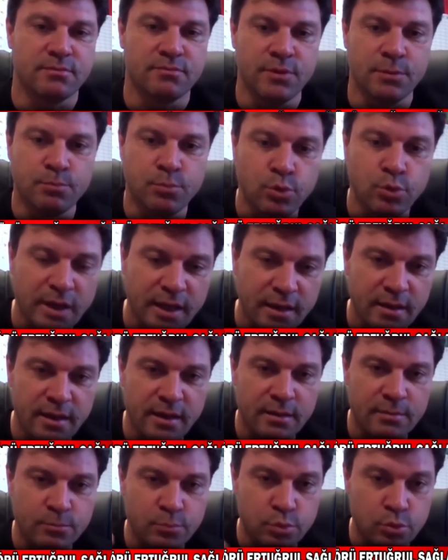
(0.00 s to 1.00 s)
Ve bu
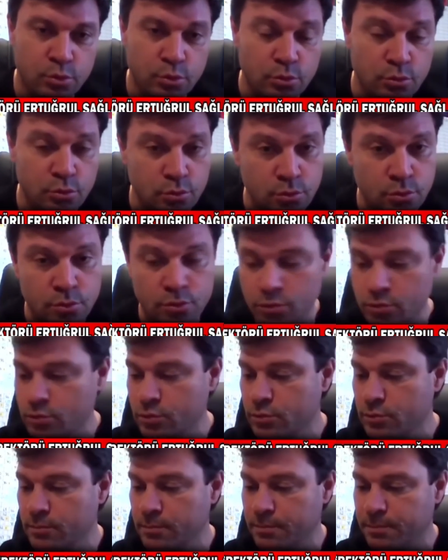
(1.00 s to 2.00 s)
bu e,
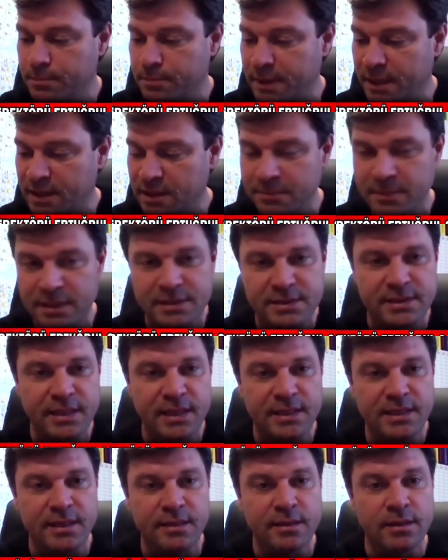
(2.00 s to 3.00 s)

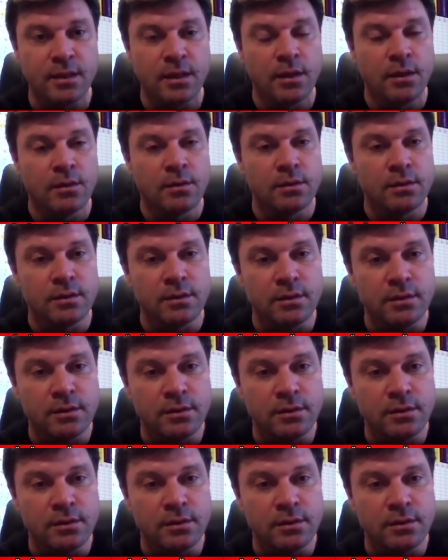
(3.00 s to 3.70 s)
parametreyle e,